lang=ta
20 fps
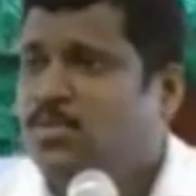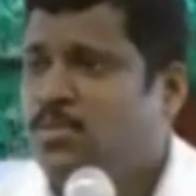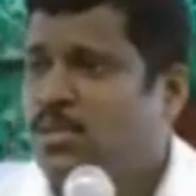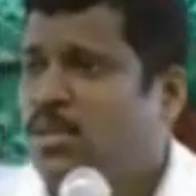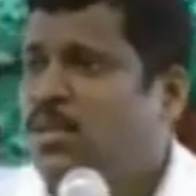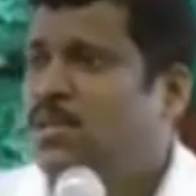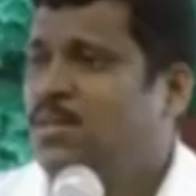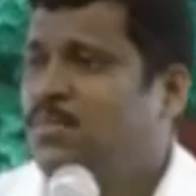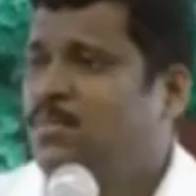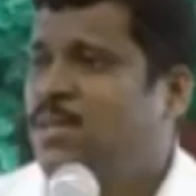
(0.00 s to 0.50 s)
ஸோ
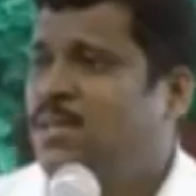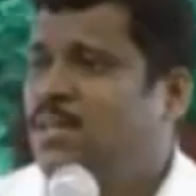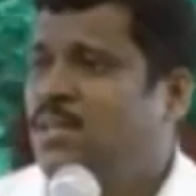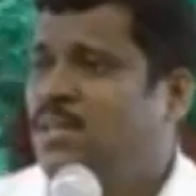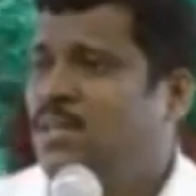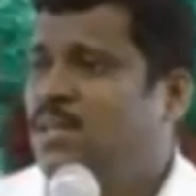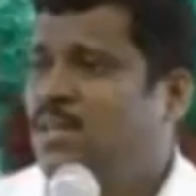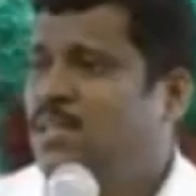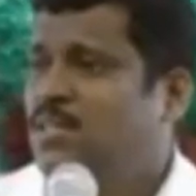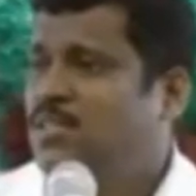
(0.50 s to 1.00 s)

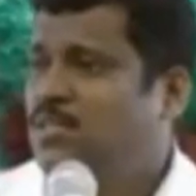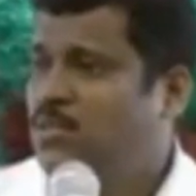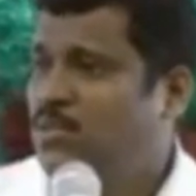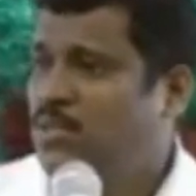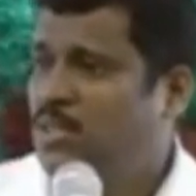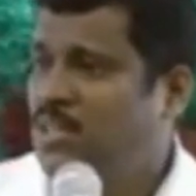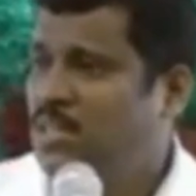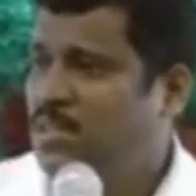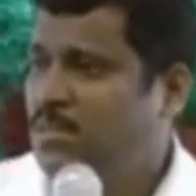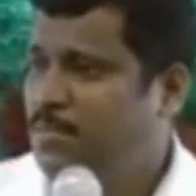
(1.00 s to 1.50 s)
உதாரணமாக
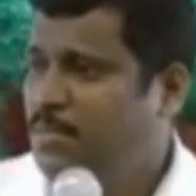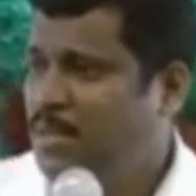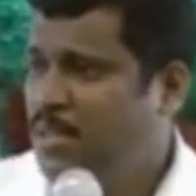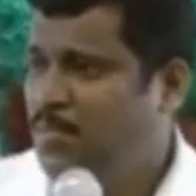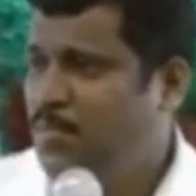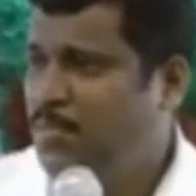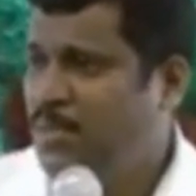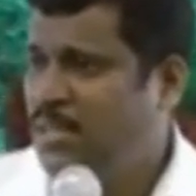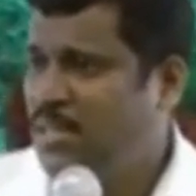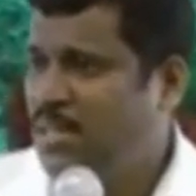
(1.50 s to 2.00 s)
சுகர்
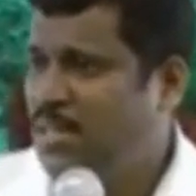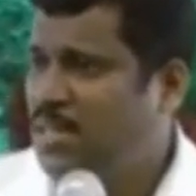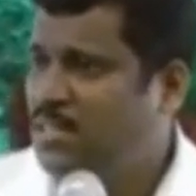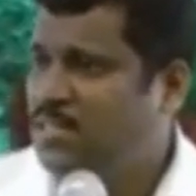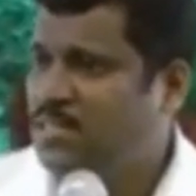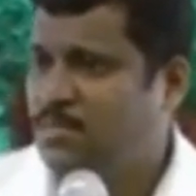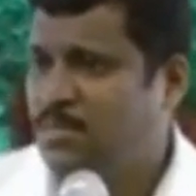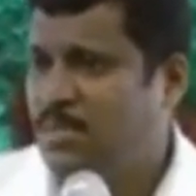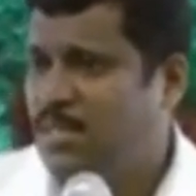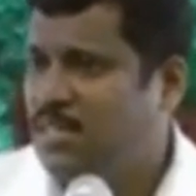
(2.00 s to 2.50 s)
பிபி
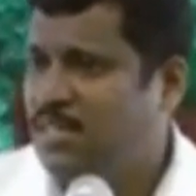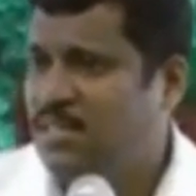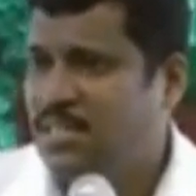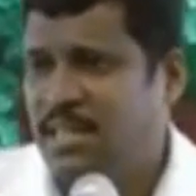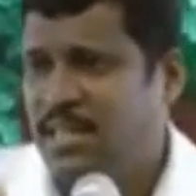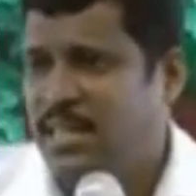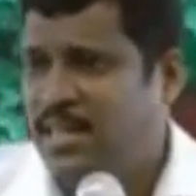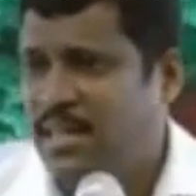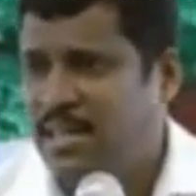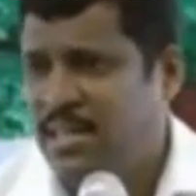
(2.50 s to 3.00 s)
ஆஸ்மா
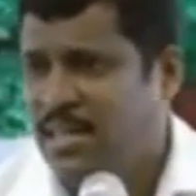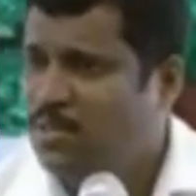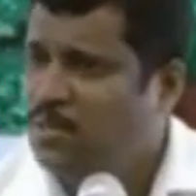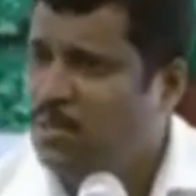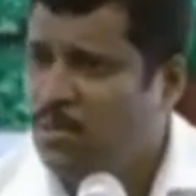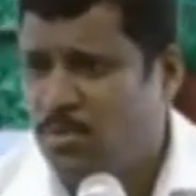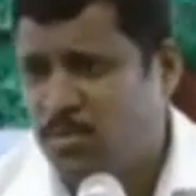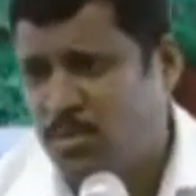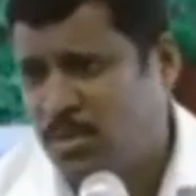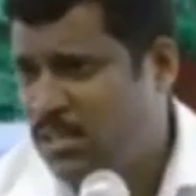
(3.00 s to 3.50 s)
தைராய்டு
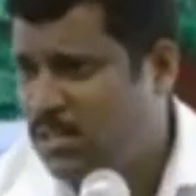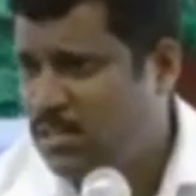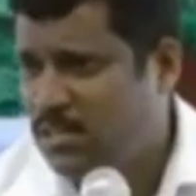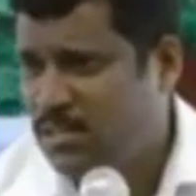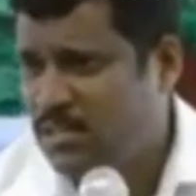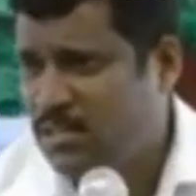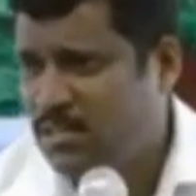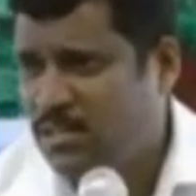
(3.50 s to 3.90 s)
ஏதோ ஒரு நோய்